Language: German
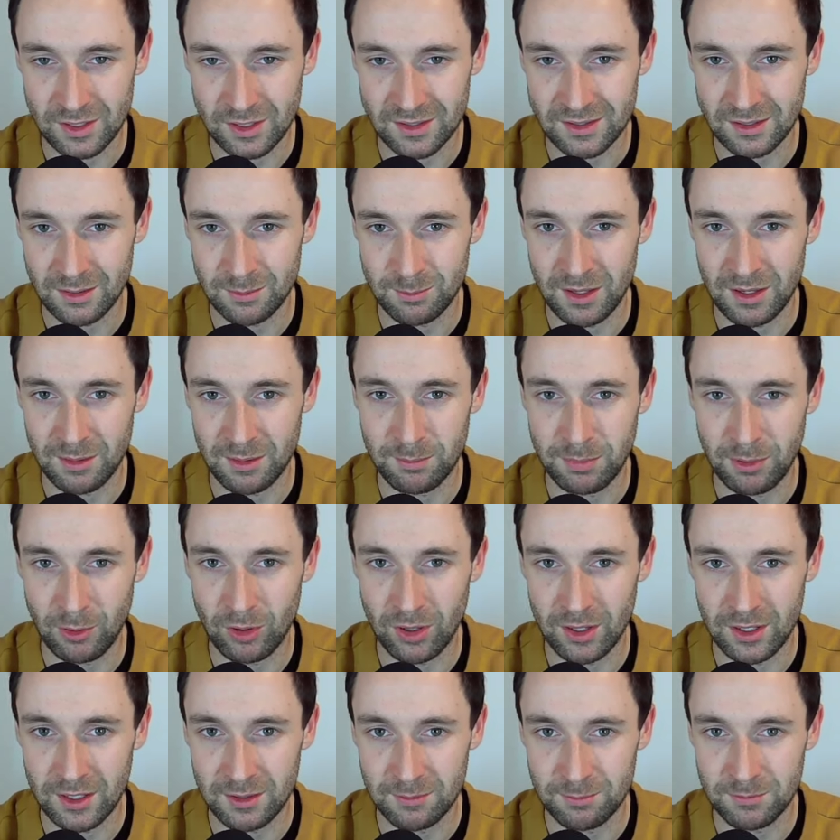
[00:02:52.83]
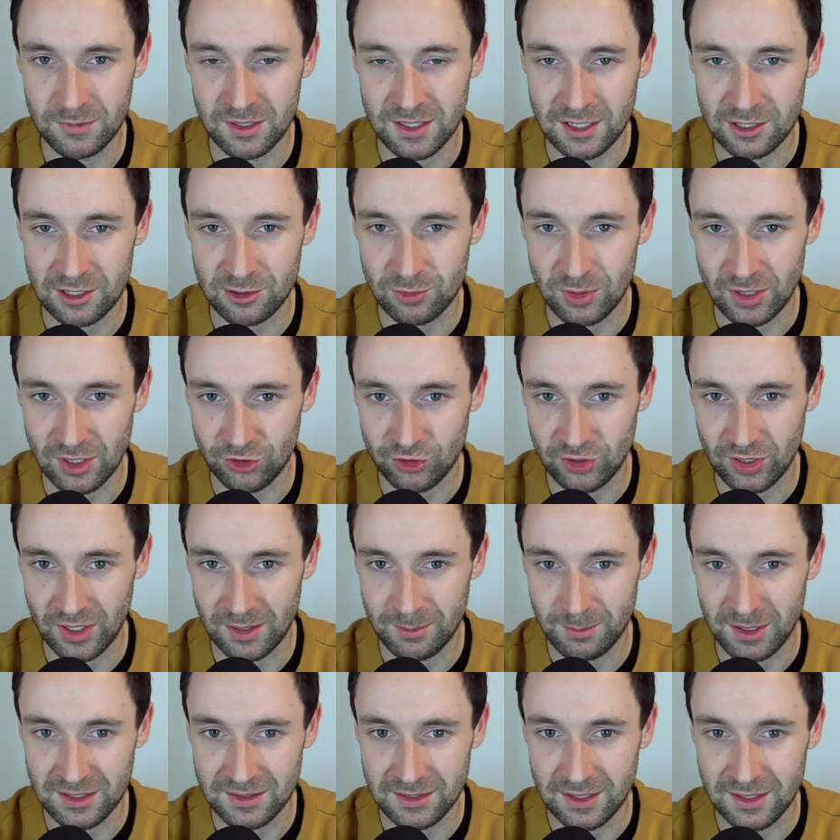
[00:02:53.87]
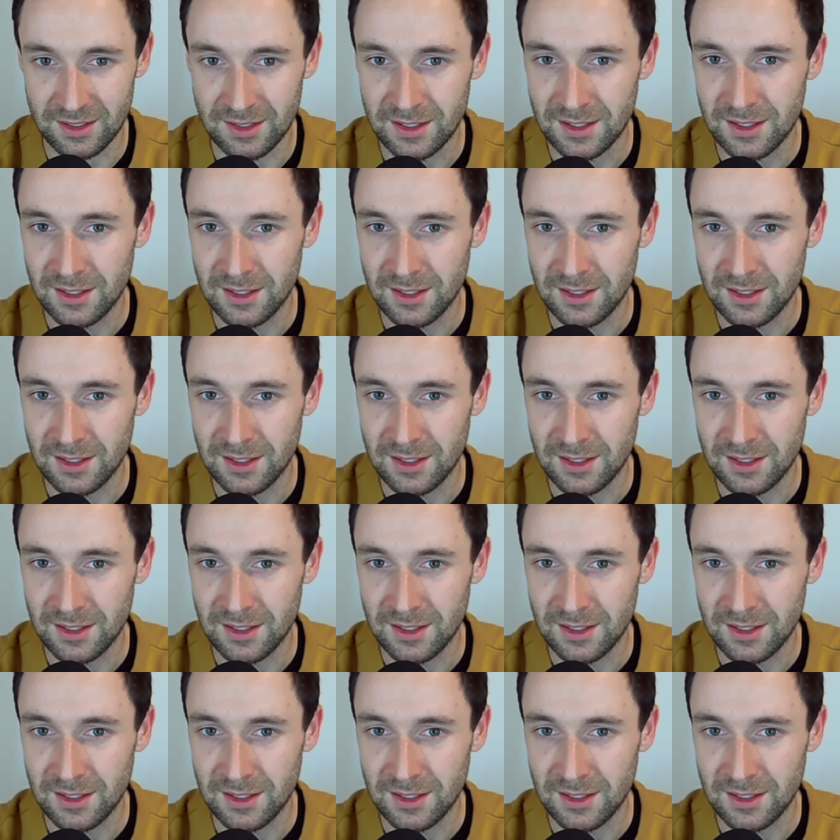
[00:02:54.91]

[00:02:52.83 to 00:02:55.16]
dass er mehr Power M in der Crunch-Time hat,